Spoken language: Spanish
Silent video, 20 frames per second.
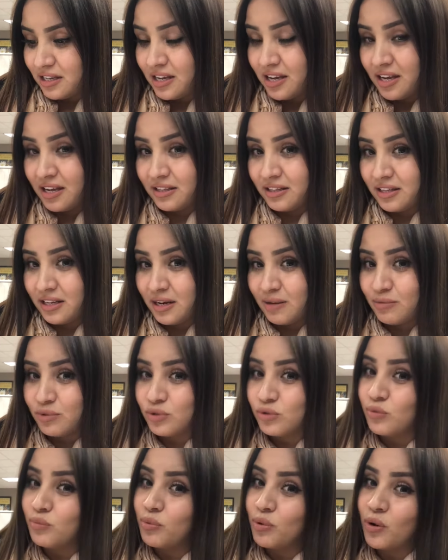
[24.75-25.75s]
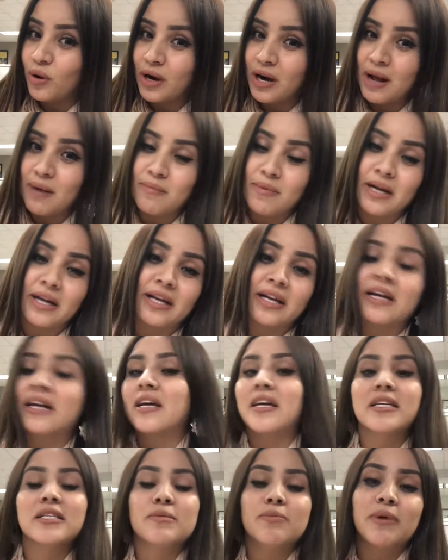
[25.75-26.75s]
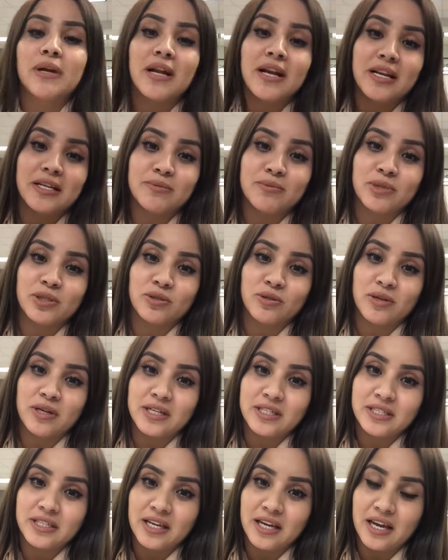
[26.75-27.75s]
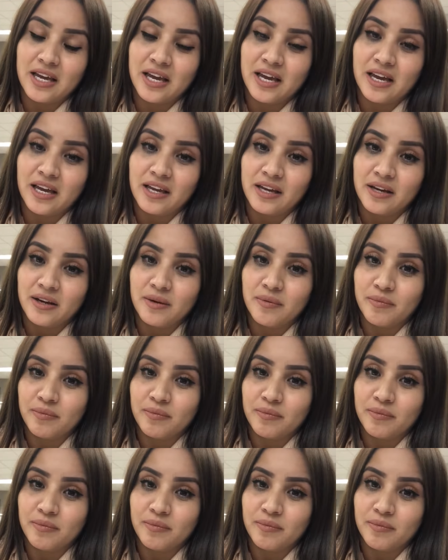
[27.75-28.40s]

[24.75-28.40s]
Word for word: Eh, tenemos un programa que es para las personas que